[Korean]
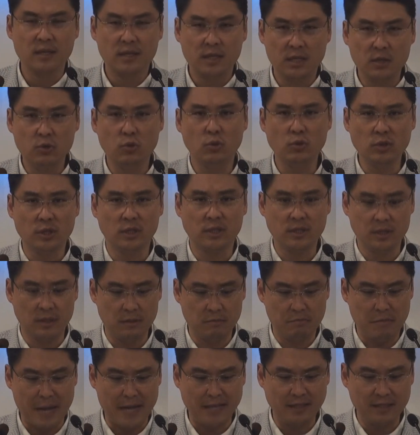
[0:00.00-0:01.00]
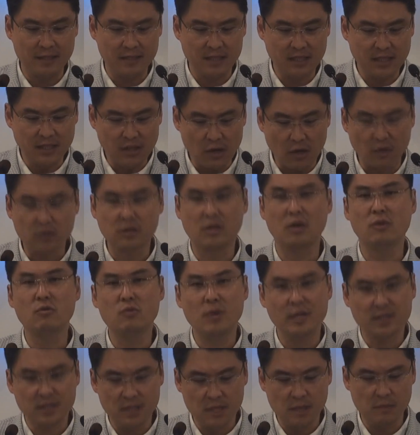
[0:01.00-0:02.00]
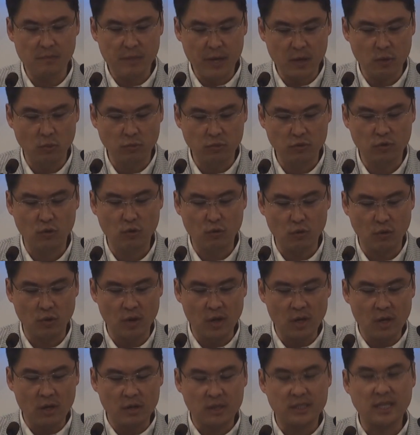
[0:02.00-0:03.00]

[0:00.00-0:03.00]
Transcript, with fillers: 기도는 반드시 역경과 실패로부터